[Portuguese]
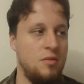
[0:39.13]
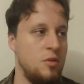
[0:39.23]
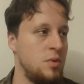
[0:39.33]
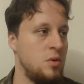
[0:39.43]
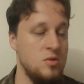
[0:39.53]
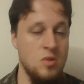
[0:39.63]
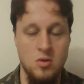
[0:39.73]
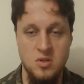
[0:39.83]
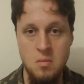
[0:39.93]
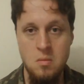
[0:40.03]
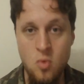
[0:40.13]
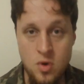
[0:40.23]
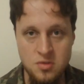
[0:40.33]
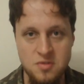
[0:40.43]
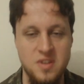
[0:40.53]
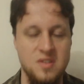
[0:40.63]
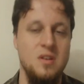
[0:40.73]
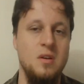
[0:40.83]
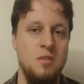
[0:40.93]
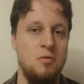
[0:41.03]
Foi um mini curso que eu gostei muito de
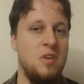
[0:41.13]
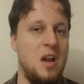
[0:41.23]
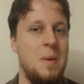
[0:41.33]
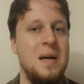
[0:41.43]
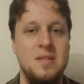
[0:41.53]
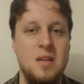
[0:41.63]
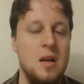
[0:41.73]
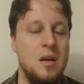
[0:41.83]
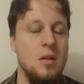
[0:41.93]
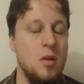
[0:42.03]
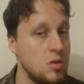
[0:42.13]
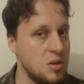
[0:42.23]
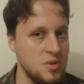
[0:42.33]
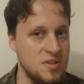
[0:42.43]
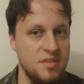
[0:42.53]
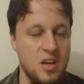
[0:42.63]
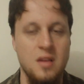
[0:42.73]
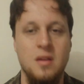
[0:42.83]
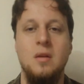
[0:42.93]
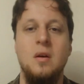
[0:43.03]
fazer, eu vou falar mais dele aqui logo depois da
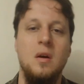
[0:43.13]
vinheta,